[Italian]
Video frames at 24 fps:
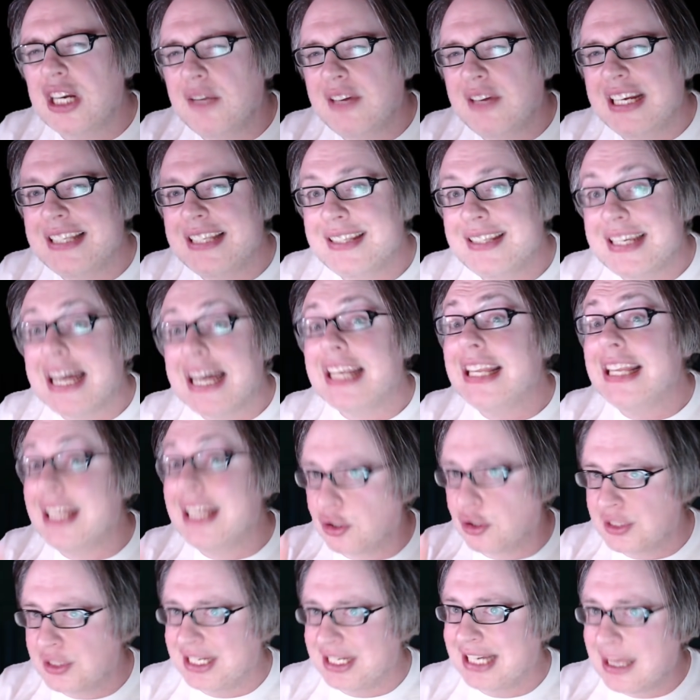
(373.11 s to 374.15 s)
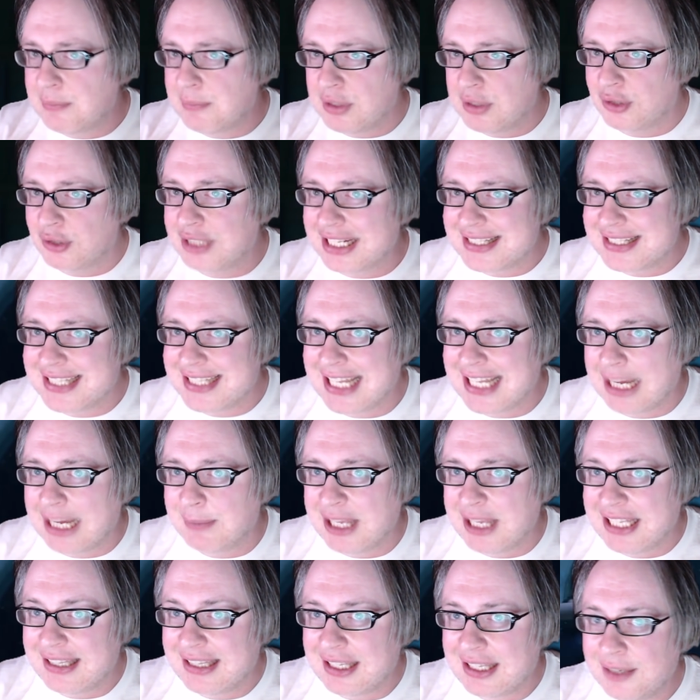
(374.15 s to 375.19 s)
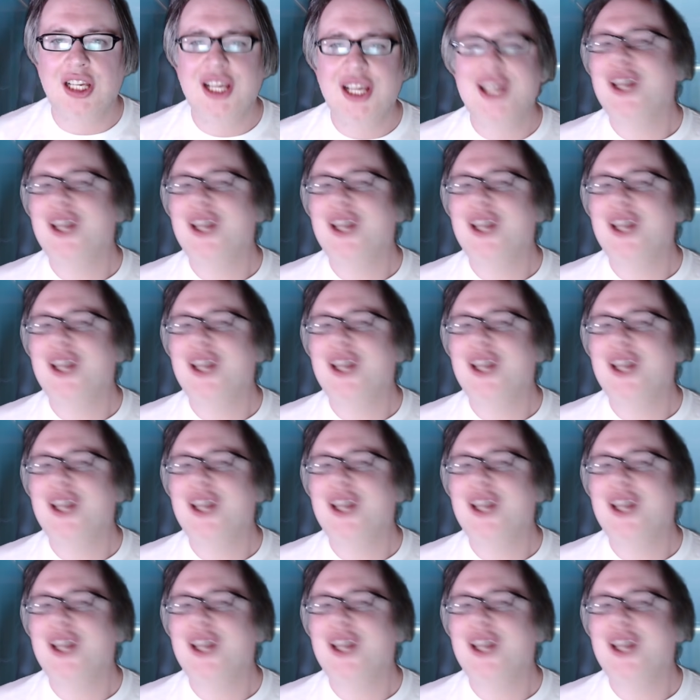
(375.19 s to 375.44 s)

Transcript: reverenziale le cose cambiano drasticamente.